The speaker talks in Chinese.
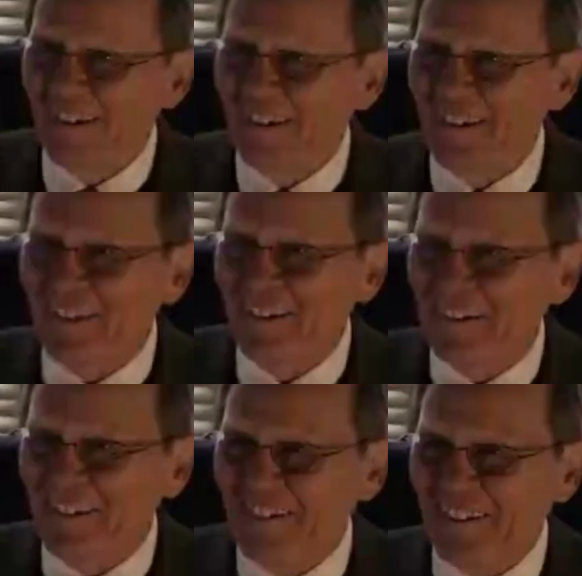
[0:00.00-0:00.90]
候都
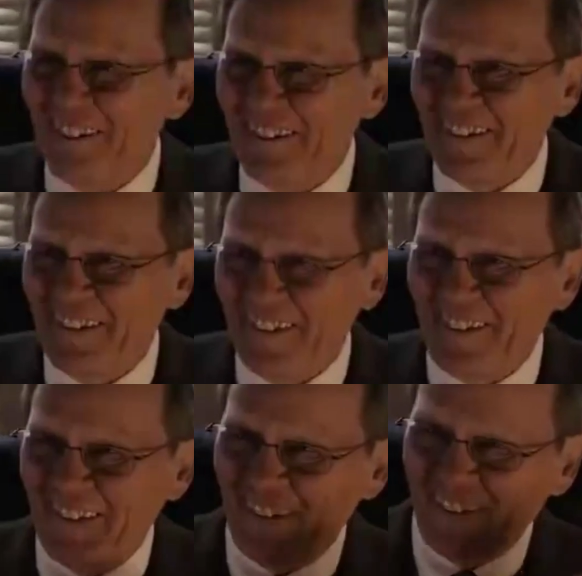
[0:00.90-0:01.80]
好。
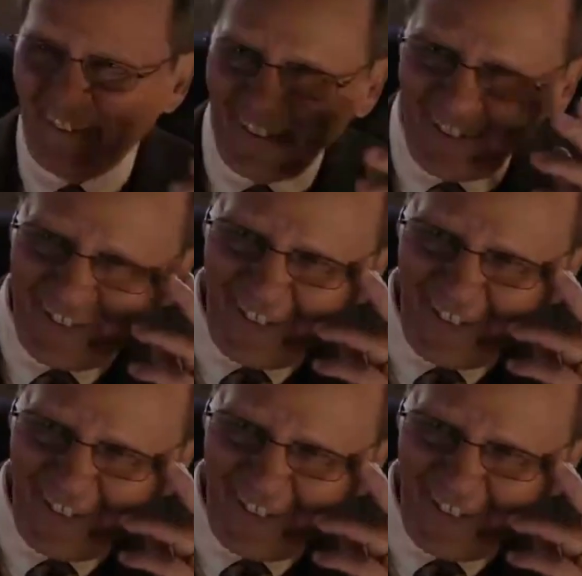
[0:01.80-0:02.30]
斯科特